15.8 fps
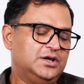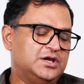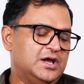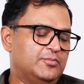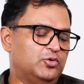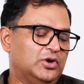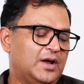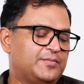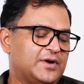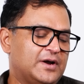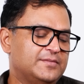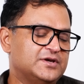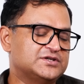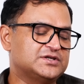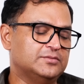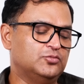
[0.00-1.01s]
ये बोला प्राइम
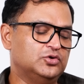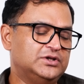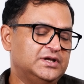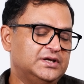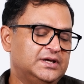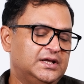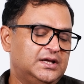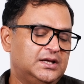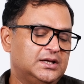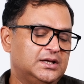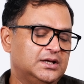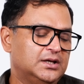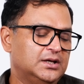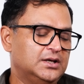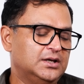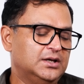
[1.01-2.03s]
मिनिस्टर मोदी ने
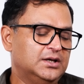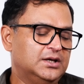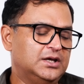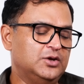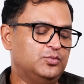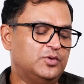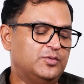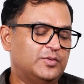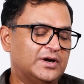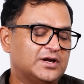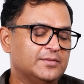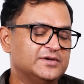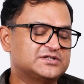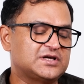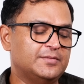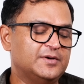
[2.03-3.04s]
कि वी
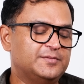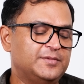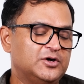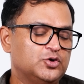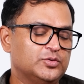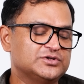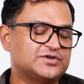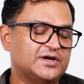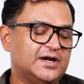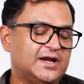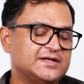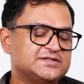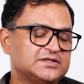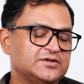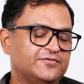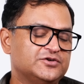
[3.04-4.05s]
वेलकम इट्स कमिटमेंट टुवर्ड्स
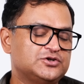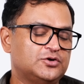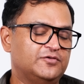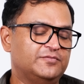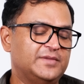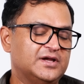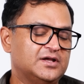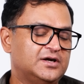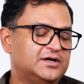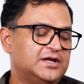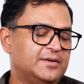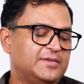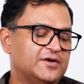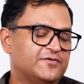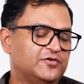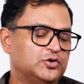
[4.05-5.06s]
रियलाइजिंग द विजन ऑफ मेक इन
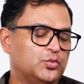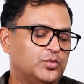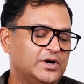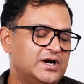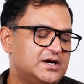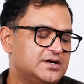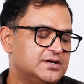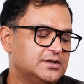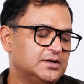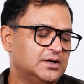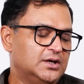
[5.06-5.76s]
इंडिया मेक फॉर द वर्ल्ड